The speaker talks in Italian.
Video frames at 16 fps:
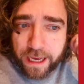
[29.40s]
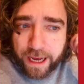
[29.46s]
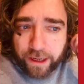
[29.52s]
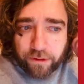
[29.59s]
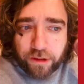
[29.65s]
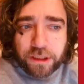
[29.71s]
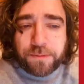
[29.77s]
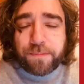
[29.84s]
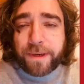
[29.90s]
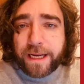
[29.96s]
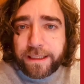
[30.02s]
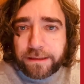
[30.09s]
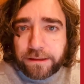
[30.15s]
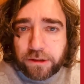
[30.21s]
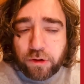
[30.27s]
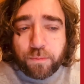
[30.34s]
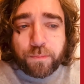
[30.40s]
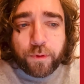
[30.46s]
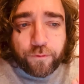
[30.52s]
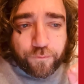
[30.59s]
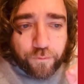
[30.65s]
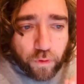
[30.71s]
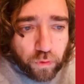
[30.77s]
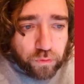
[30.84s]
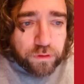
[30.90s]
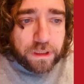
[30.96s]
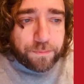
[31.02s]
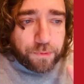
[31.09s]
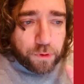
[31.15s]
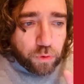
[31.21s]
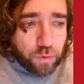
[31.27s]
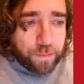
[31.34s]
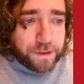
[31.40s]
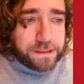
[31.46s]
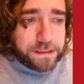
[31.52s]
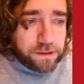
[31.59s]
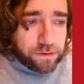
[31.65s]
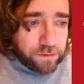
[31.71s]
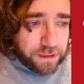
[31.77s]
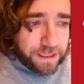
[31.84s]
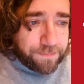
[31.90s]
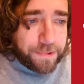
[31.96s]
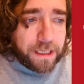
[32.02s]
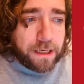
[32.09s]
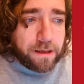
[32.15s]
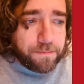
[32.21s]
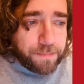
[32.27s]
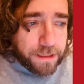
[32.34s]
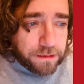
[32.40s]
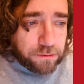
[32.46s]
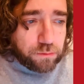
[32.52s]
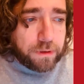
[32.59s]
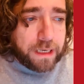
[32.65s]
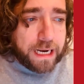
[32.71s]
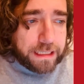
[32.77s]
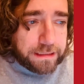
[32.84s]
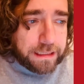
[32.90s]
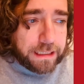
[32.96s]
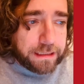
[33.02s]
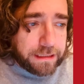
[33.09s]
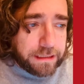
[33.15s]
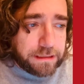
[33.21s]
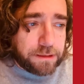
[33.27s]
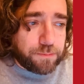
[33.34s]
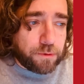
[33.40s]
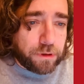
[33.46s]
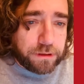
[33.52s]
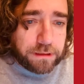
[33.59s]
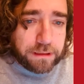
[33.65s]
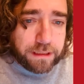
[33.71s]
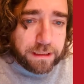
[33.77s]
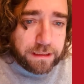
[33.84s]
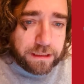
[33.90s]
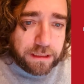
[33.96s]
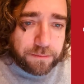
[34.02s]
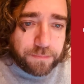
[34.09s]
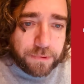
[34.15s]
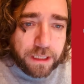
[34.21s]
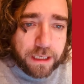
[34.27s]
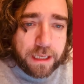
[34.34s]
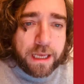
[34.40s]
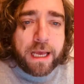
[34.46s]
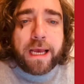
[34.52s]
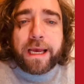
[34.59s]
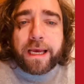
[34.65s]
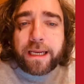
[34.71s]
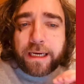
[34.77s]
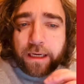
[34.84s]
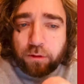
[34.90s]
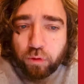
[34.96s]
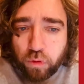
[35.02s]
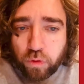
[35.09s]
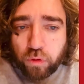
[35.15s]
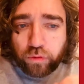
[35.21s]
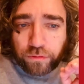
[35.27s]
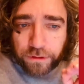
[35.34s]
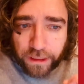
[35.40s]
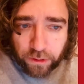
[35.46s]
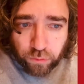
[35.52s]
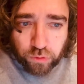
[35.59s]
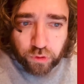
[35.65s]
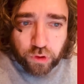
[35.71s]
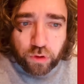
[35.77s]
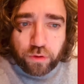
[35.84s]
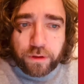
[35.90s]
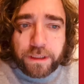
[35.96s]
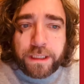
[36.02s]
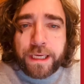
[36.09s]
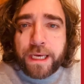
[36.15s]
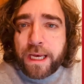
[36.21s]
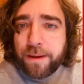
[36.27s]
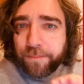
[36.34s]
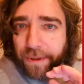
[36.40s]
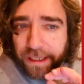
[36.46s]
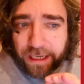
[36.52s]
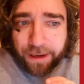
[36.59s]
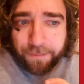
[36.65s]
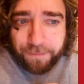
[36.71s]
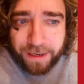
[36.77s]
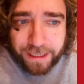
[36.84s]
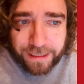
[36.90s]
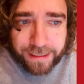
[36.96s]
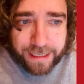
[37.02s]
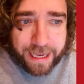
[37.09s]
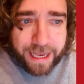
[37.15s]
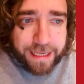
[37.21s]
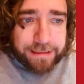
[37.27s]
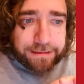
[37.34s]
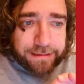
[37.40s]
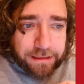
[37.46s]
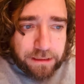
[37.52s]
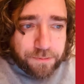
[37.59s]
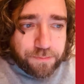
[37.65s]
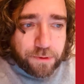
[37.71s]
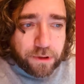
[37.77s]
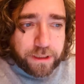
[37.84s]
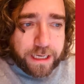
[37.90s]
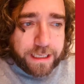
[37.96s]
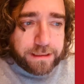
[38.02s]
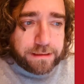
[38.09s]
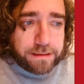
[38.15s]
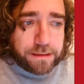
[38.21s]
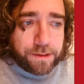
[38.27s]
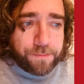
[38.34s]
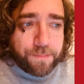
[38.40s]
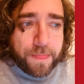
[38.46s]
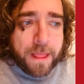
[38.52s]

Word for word: hanno espresso profonda preoccupazione per il perdurare della crisi politica in Libia e la loro delusione per la mancanza di progressi